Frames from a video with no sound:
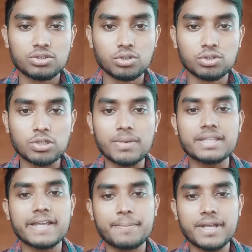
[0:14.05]
তো তোমরা
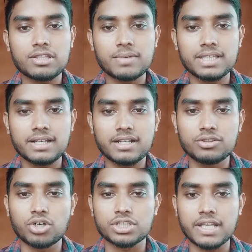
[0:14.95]
দেখবে তোমাদের
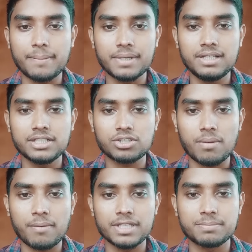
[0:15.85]
দশই এপ্রিল যে
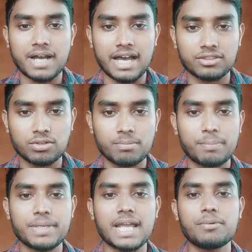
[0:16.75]
সমাবেশ বা আন্দোলন বা
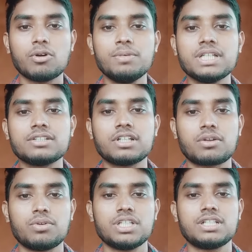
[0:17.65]
পিআরবি অভিযান যেটা
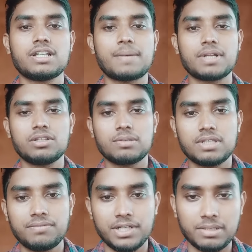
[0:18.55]
রয়েছে সেটা নিয়ে আমরা কিন্তু
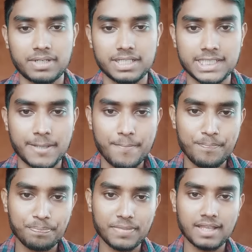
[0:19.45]
তোমাদের ভিডিও বানিয়েছি
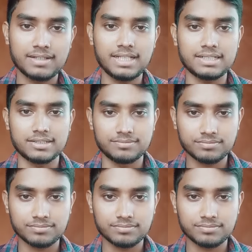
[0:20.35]
ঠিক আছে